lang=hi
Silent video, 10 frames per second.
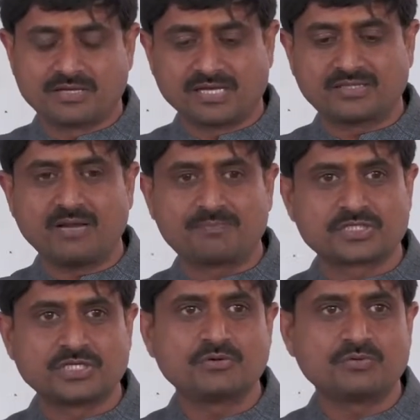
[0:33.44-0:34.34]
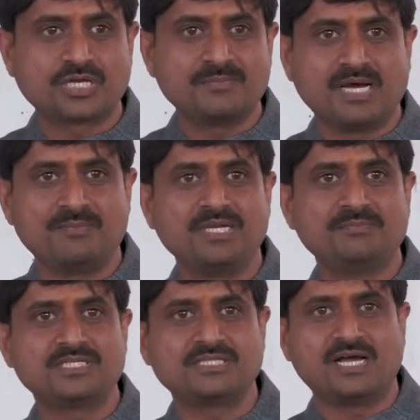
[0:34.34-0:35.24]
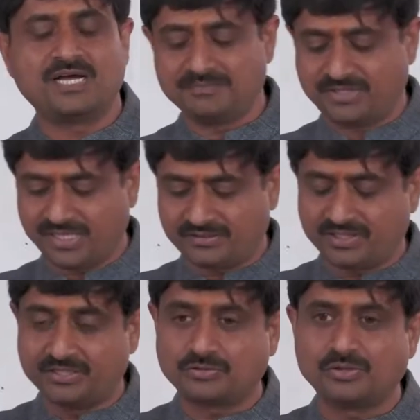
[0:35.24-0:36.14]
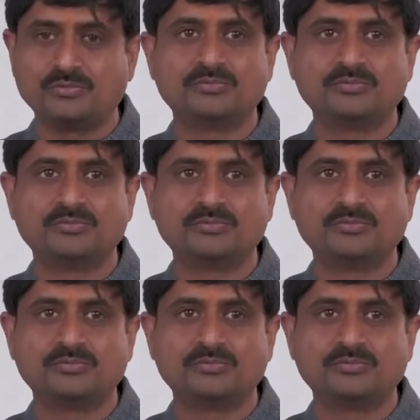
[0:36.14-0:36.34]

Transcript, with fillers: कथा प्रसंगों के मामले में जहाँ हम देखते हैं तो